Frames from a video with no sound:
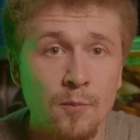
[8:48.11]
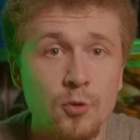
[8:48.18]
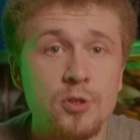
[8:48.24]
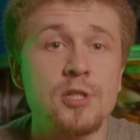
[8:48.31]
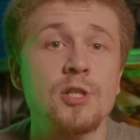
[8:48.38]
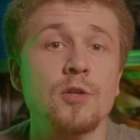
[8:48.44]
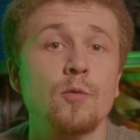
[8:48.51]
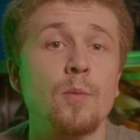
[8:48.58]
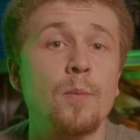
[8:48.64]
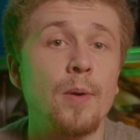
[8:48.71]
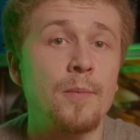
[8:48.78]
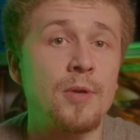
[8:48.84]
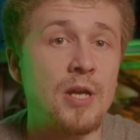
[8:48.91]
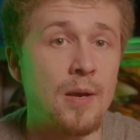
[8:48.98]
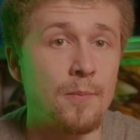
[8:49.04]
После чего мы
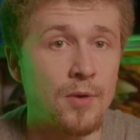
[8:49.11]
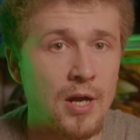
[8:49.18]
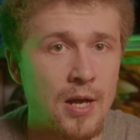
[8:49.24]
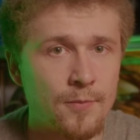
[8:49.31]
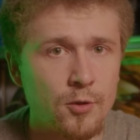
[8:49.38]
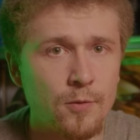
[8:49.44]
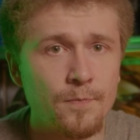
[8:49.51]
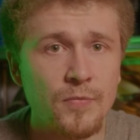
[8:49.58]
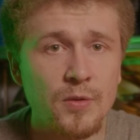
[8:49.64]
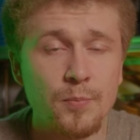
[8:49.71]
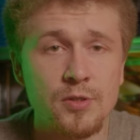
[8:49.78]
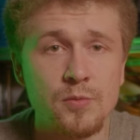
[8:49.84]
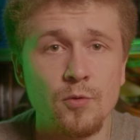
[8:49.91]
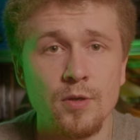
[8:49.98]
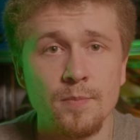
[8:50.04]
поменяем камеру и
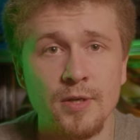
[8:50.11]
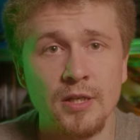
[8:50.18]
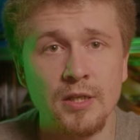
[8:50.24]
посмотрим,